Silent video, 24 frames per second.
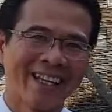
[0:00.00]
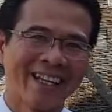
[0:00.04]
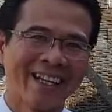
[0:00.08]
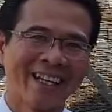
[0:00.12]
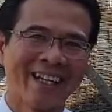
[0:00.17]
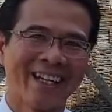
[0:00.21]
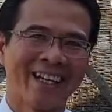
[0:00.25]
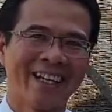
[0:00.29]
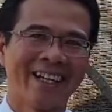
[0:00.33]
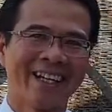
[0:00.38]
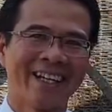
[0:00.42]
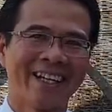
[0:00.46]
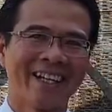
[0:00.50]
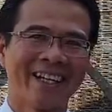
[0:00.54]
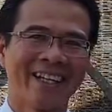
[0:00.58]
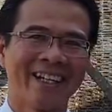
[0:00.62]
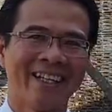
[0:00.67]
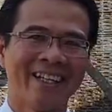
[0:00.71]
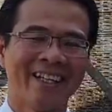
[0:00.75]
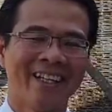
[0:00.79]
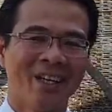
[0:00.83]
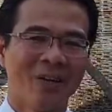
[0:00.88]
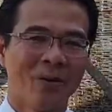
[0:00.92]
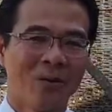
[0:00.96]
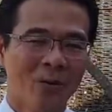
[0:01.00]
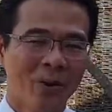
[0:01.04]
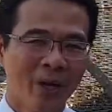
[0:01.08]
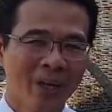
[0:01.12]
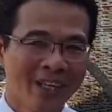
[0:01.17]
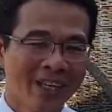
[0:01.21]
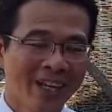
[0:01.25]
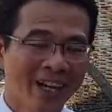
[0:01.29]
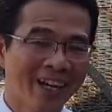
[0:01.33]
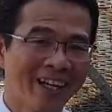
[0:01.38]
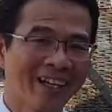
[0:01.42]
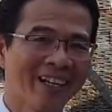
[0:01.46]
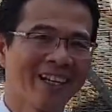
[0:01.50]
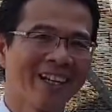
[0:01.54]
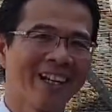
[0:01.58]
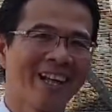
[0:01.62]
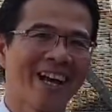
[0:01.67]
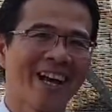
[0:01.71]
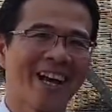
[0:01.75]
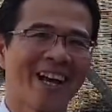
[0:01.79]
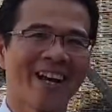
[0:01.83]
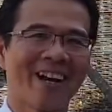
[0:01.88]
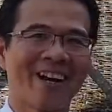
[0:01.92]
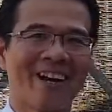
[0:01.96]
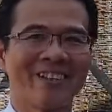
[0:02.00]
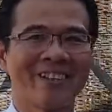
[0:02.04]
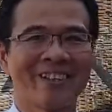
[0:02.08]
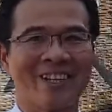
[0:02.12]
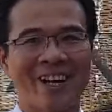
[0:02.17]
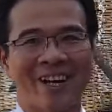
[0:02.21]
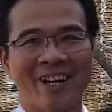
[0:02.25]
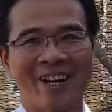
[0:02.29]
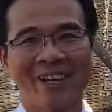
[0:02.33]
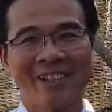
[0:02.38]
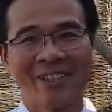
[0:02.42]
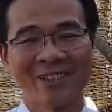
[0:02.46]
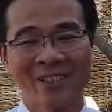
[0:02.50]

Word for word: à, nguyên nhân là họ sợ ở